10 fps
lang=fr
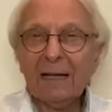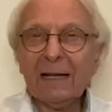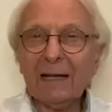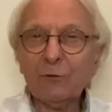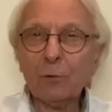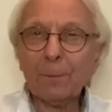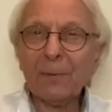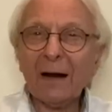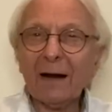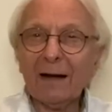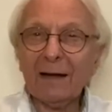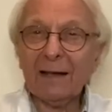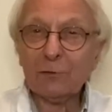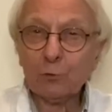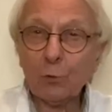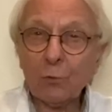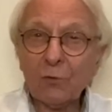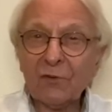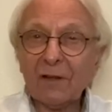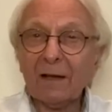et non pas les
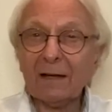causes